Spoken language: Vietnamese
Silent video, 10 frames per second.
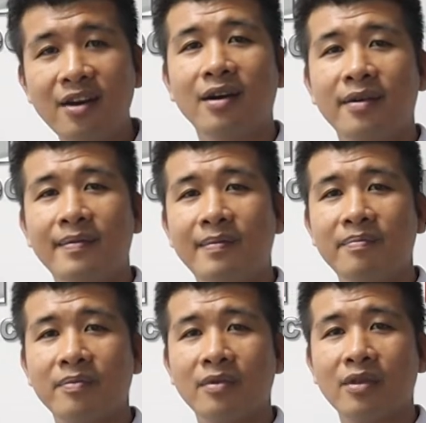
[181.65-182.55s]
nước
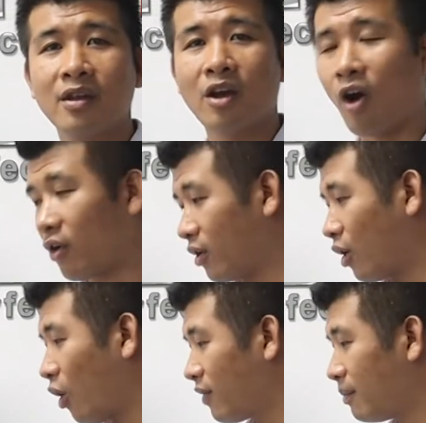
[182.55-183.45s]
còn
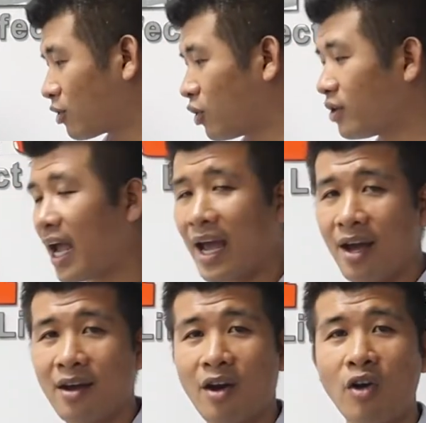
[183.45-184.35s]
đối với một số
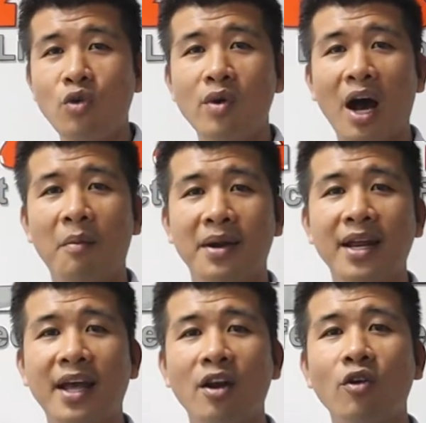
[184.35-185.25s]
nhà có nhu cầu mà
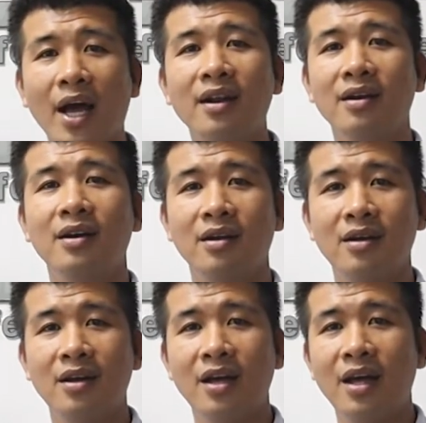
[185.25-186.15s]
thiết kế nội thất nữa
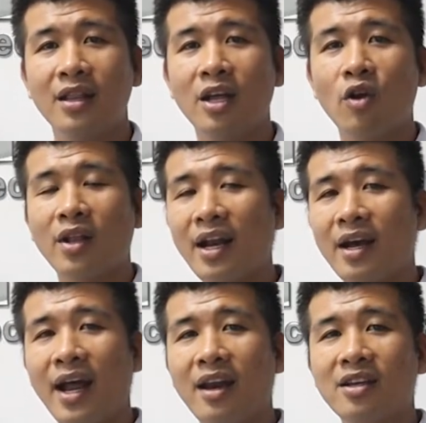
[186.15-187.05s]
thì nội thất
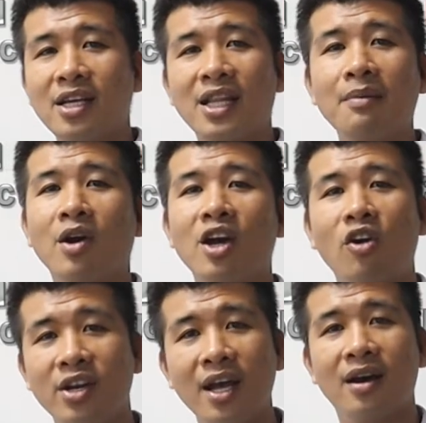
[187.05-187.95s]
ở đây nó sẽ tính một cái
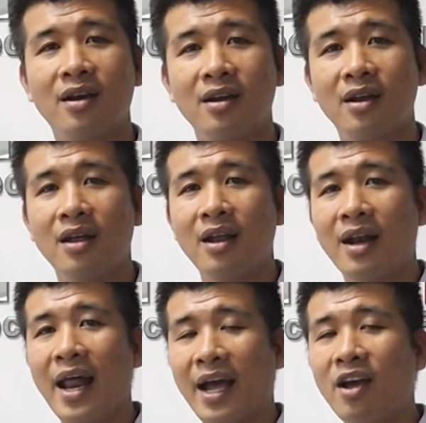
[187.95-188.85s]
gói riêng
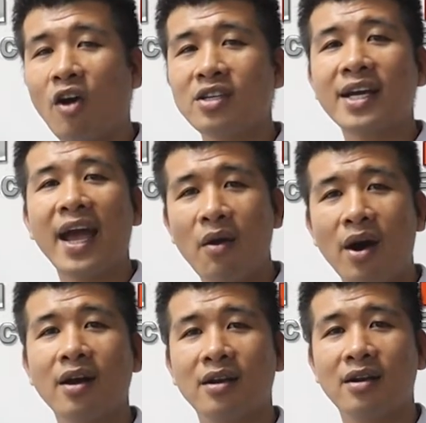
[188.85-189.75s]
là cái gói sẽ cao
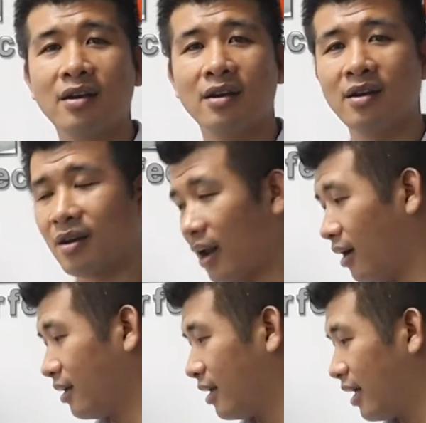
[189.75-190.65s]
hơn đó
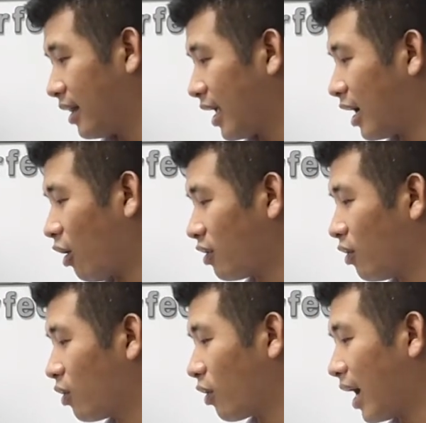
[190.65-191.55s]
thì cái gói
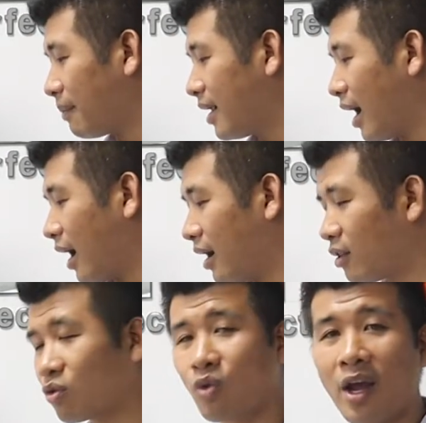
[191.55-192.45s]
nội thất bây giờ
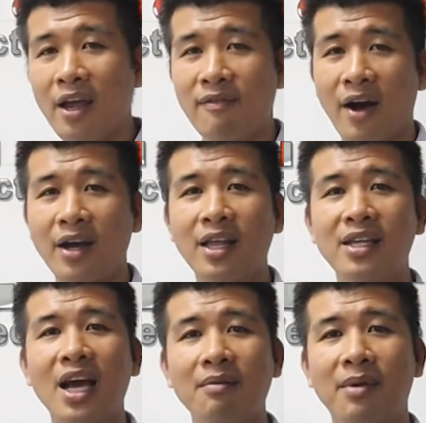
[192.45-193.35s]
tùy vào cái
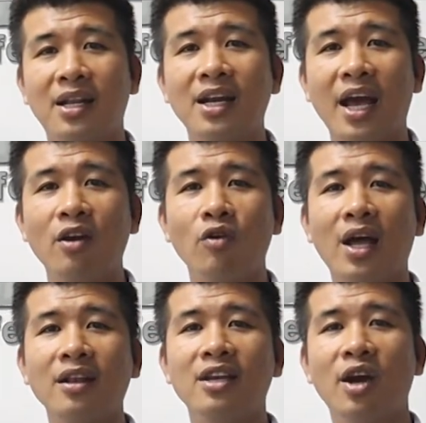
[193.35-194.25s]
tính chất mình thiết kế nội
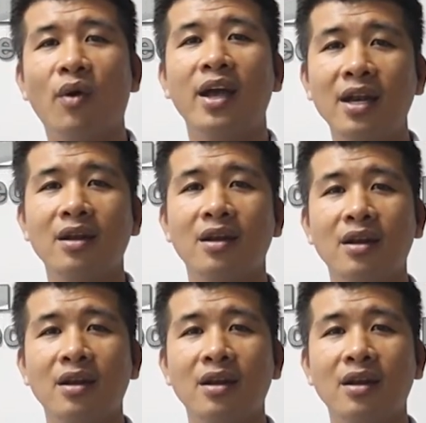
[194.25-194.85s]
thất nhiều hay ít